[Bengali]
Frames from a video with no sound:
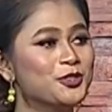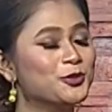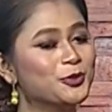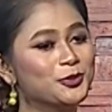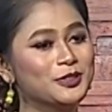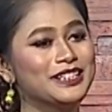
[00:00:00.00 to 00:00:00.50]

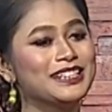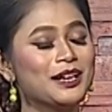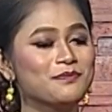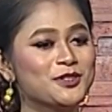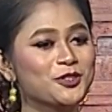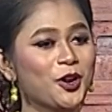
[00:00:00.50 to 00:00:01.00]
শুরুর দিকে
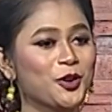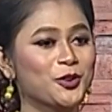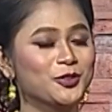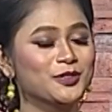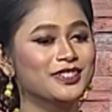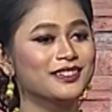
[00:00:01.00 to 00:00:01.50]
আপনার
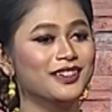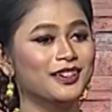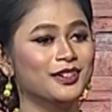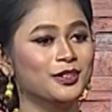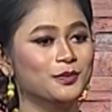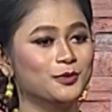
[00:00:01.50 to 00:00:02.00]
সংগঠনের
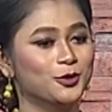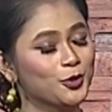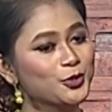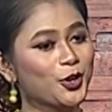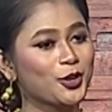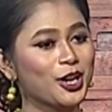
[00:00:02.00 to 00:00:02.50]
লোক
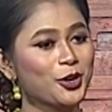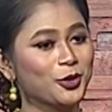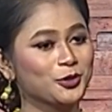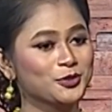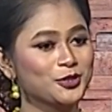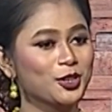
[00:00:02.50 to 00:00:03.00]
সংখ্যা
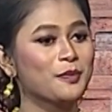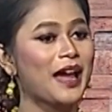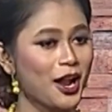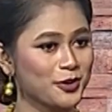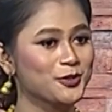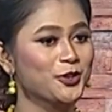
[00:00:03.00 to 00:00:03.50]
কত ছিল বা
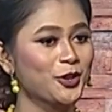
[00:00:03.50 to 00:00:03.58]
এখন